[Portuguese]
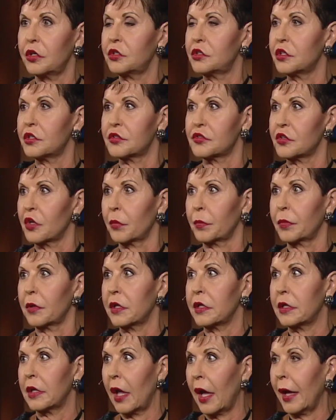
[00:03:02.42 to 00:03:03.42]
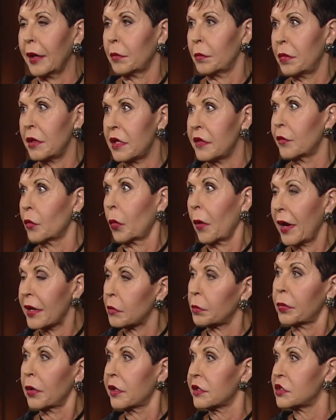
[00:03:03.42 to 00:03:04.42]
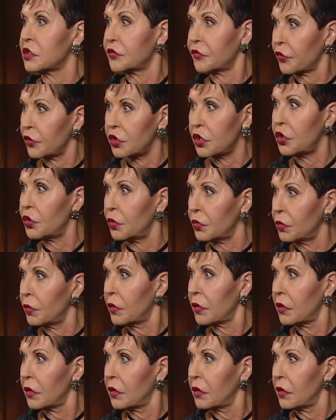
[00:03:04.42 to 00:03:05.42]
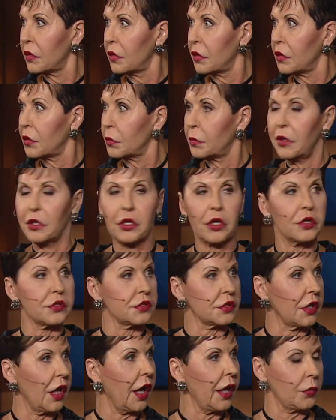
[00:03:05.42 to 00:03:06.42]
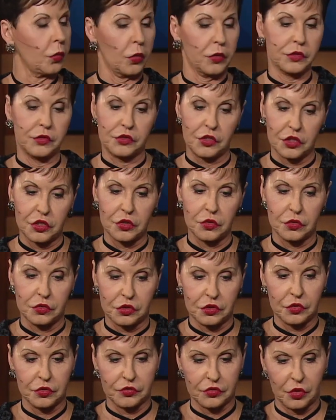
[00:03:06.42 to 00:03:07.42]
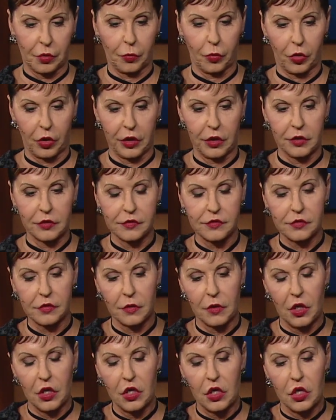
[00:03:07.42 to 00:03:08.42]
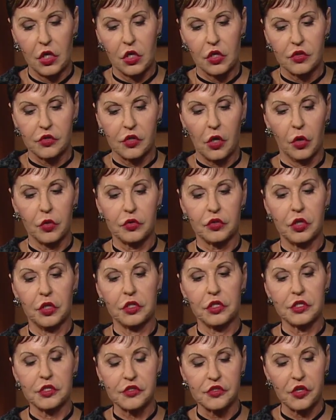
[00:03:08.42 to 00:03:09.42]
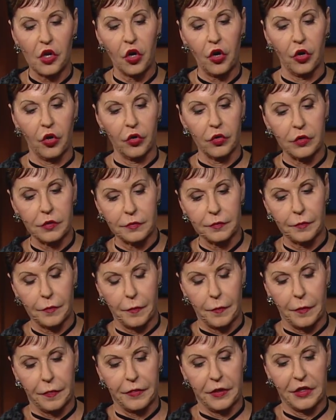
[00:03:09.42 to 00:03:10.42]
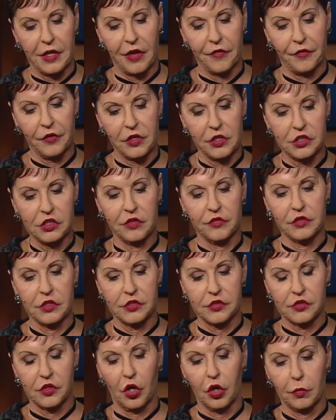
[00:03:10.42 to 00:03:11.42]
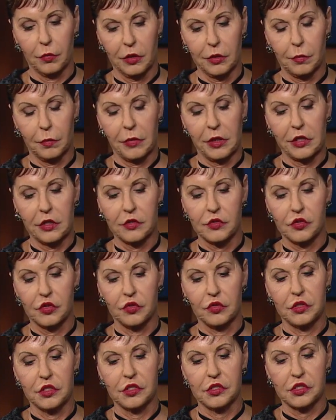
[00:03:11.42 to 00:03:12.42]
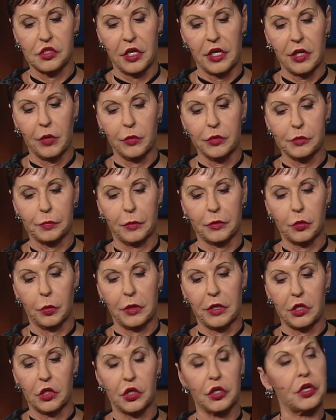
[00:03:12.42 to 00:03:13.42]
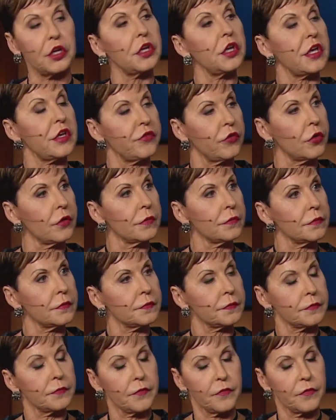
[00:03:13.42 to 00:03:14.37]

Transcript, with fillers: E ali pode simplesmente não ser o lugar certo para você. Porque Deus quer te usar em outro lugar. Então, para discernir, a definição de discernimento significa distinguir entre o bem e o mal.